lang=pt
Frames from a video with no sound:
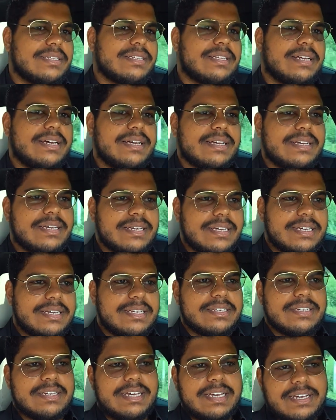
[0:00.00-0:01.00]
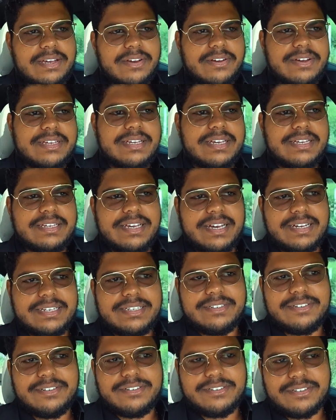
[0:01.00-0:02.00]
né? O que, que, que, que é
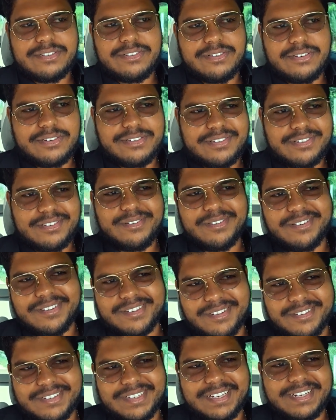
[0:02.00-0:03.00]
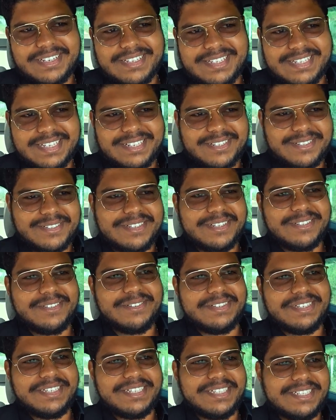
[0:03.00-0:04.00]
que eu, que eu, quero dizer com
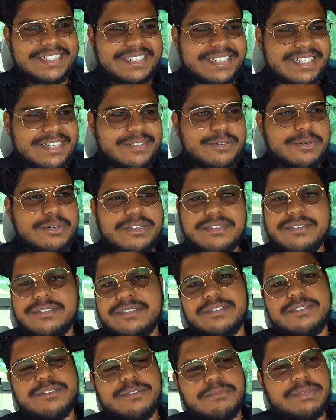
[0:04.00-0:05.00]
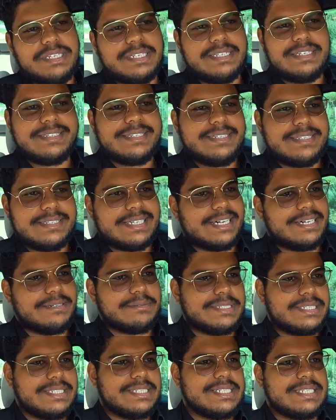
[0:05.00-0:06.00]
sanduíche, né? Gordo de comida, você
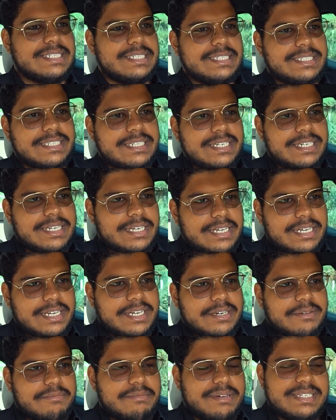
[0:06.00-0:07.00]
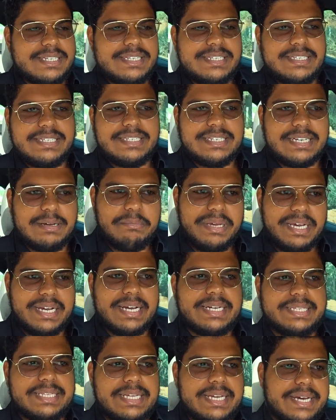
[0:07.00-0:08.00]
sabe, né, gente? Mas assim, a
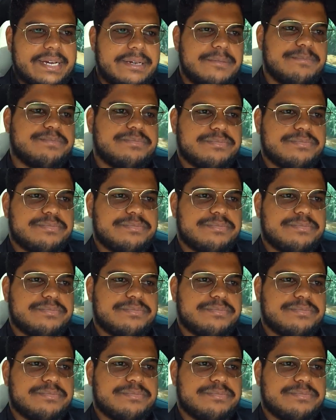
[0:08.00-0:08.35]
pegada é,